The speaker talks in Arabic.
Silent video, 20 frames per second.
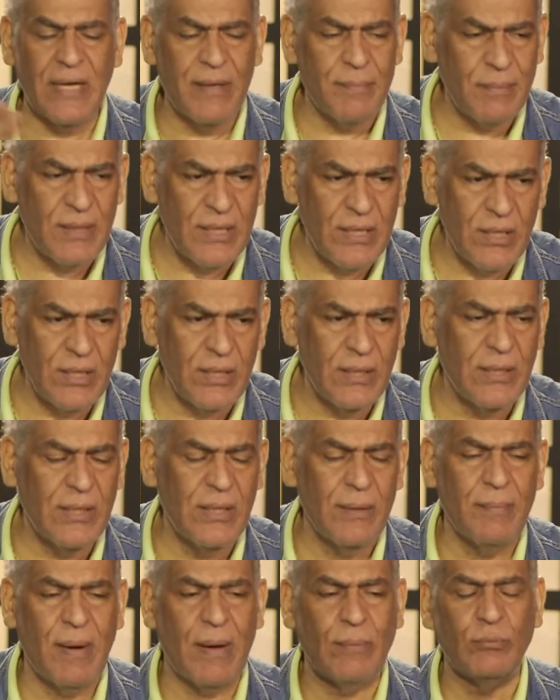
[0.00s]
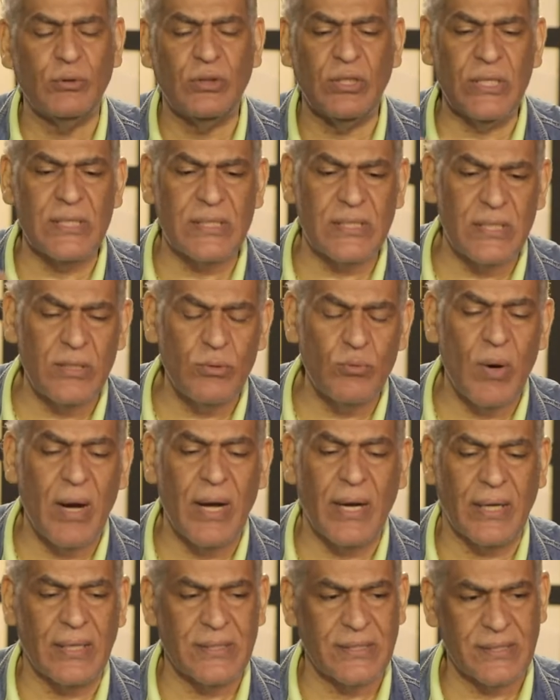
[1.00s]
أمين محمود ياسين
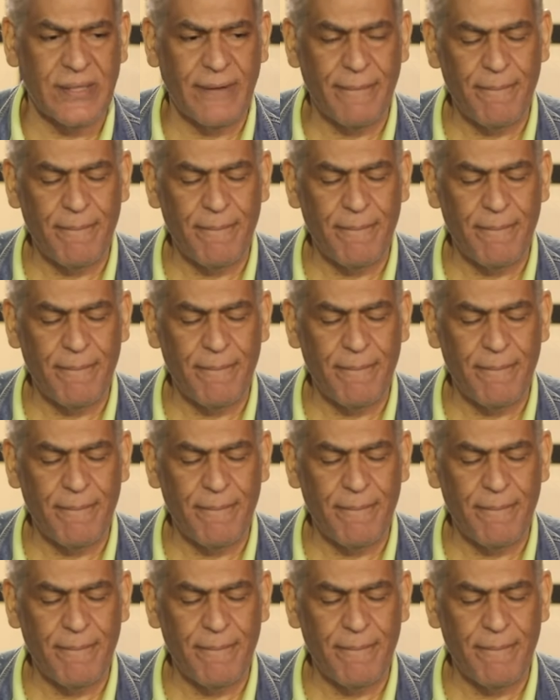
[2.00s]
وهكذا